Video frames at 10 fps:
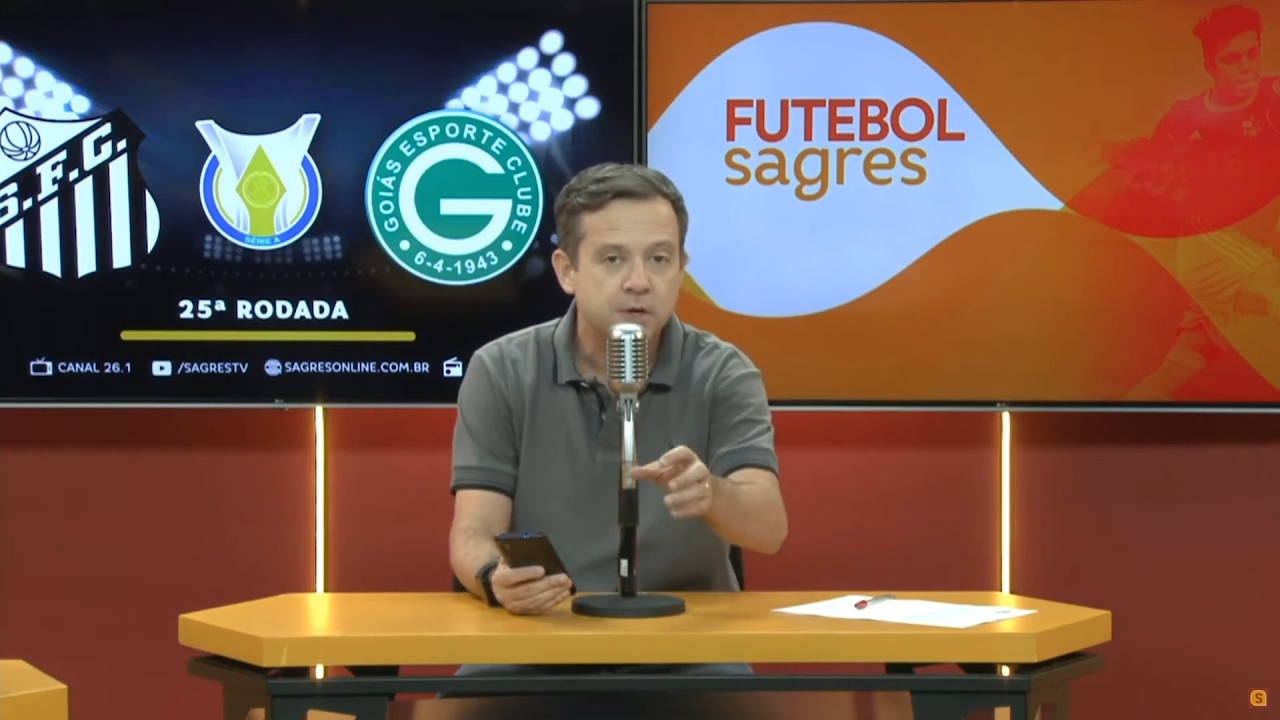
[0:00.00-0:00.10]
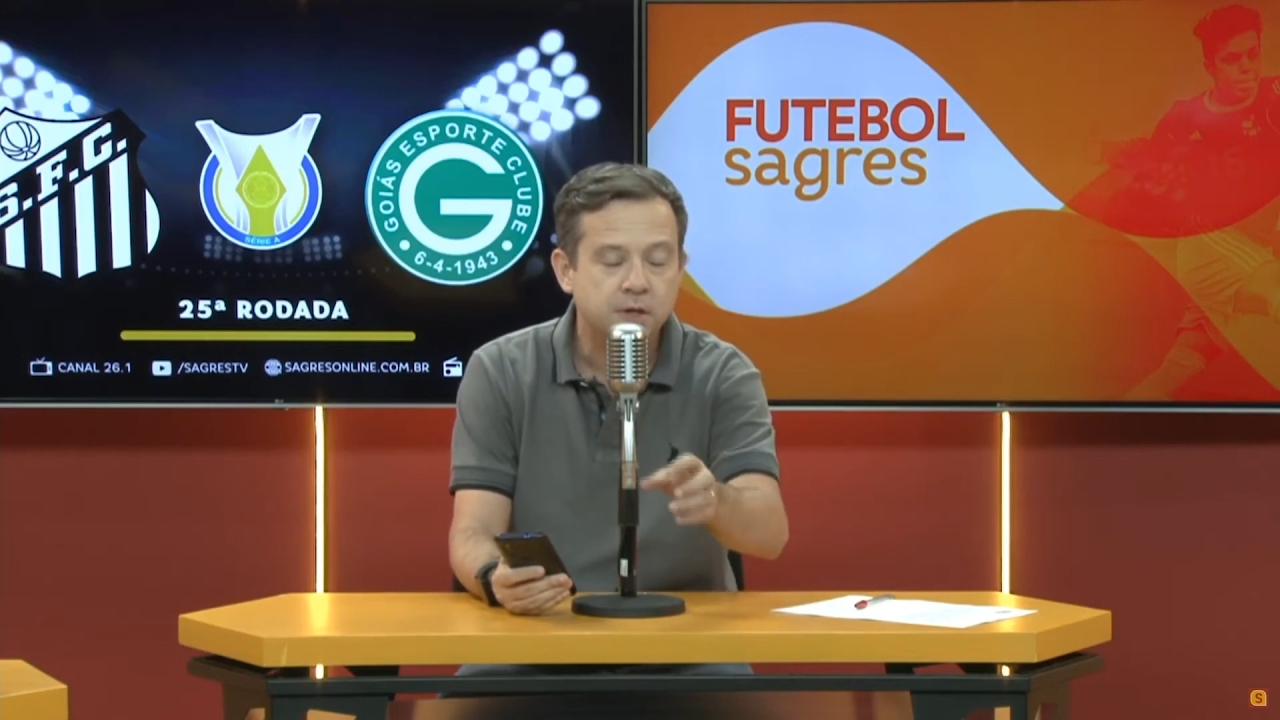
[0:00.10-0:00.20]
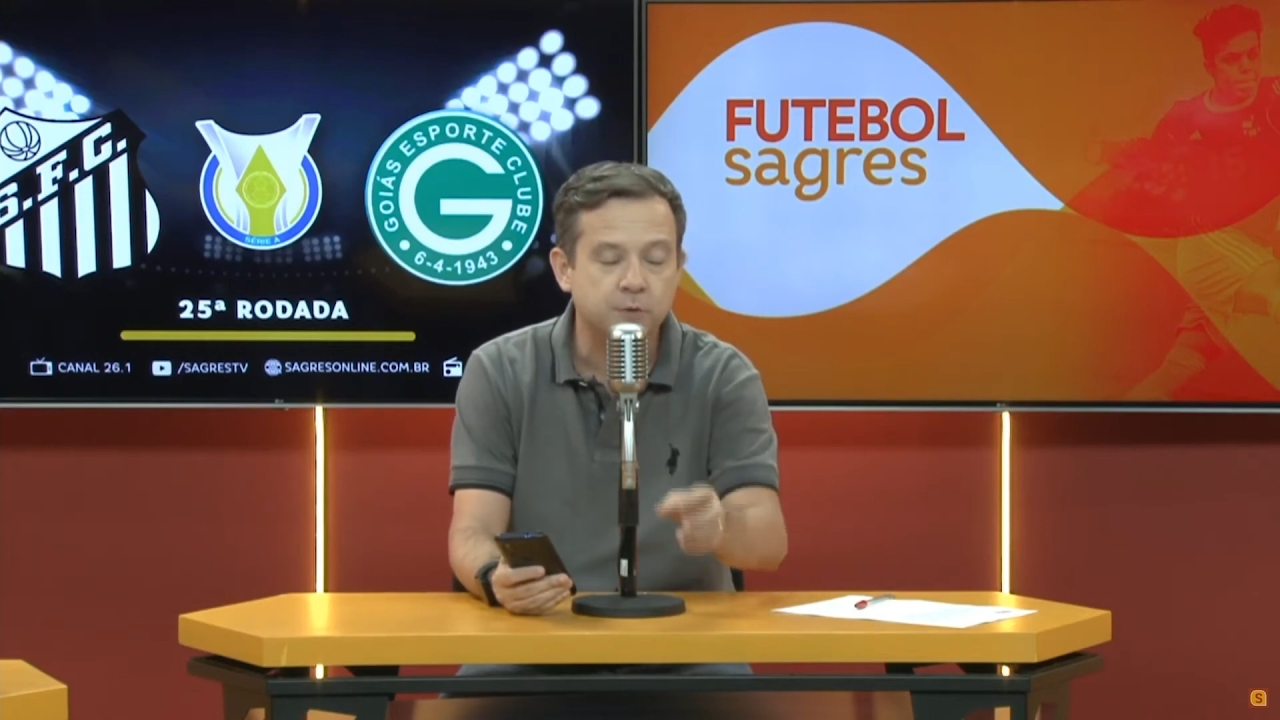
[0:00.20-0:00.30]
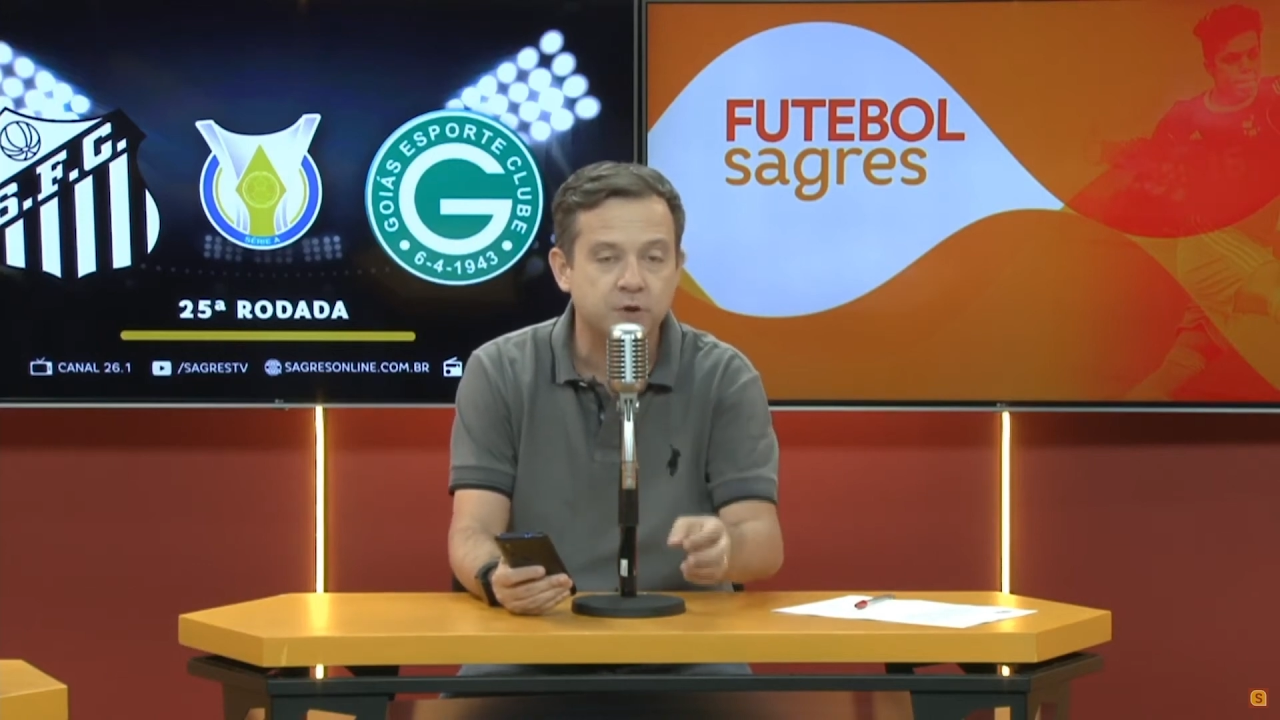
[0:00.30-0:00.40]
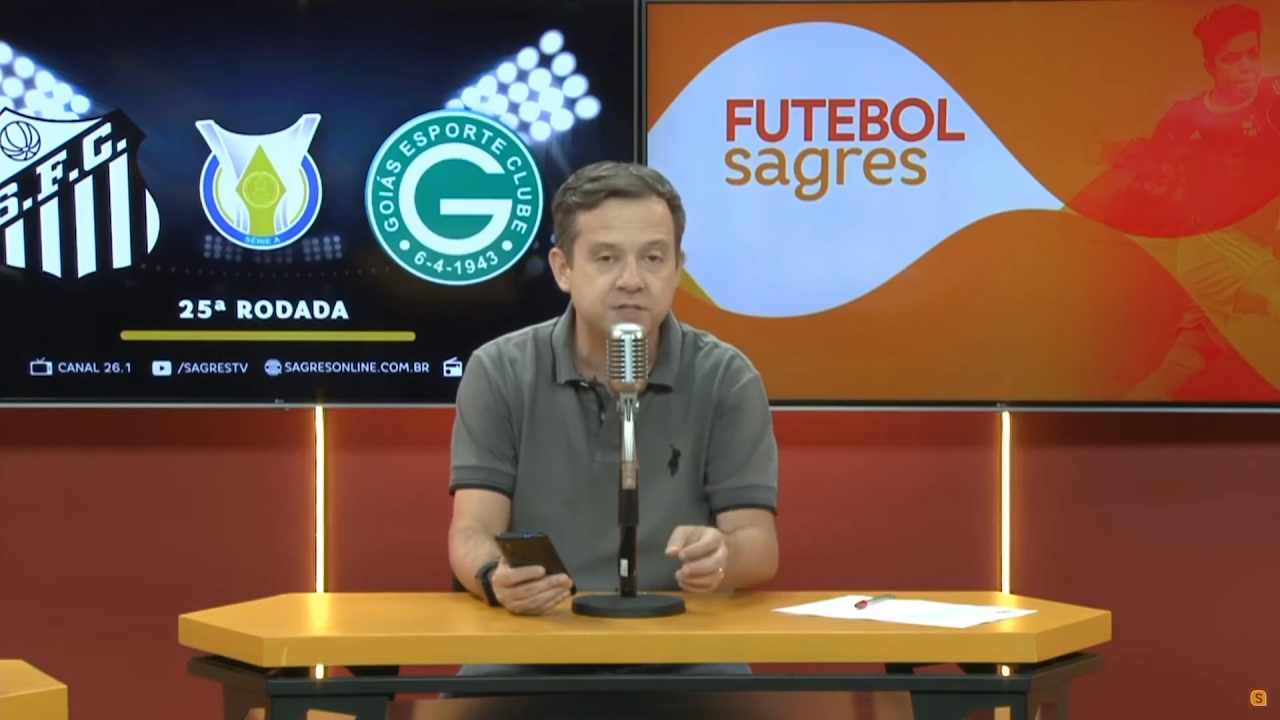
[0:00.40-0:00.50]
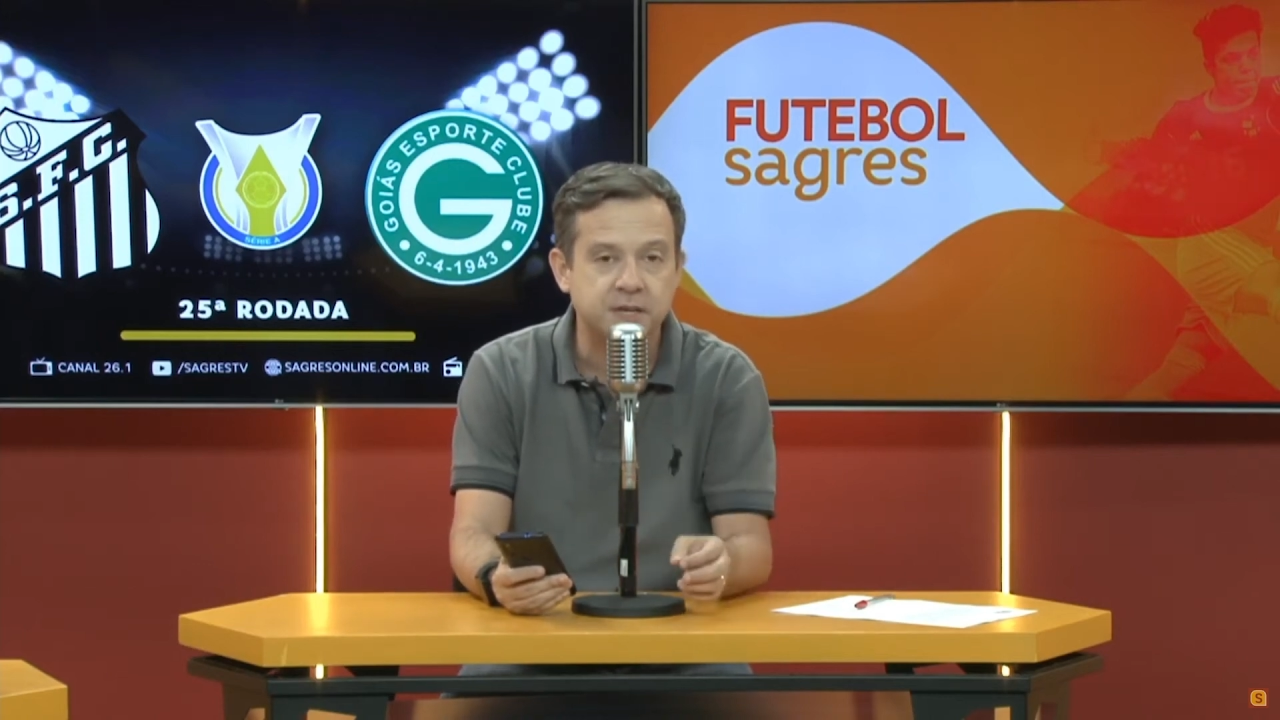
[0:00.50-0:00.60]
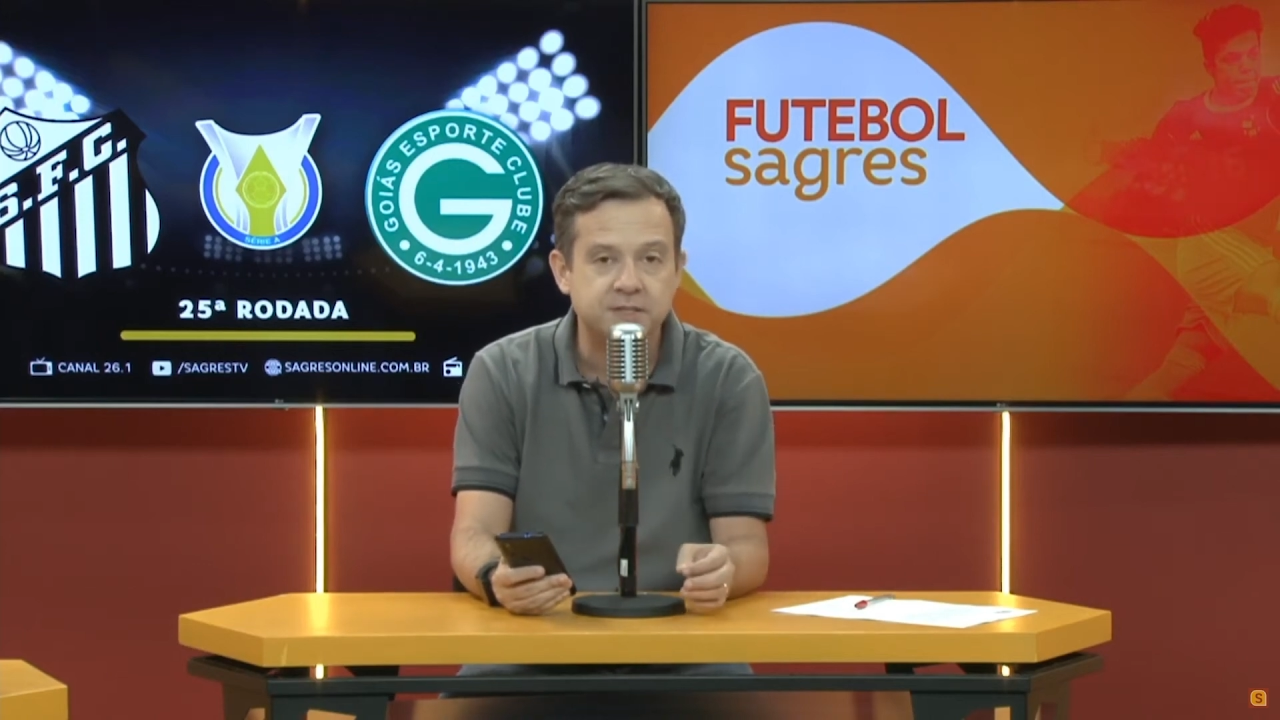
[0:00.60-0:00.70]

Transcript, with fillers: que você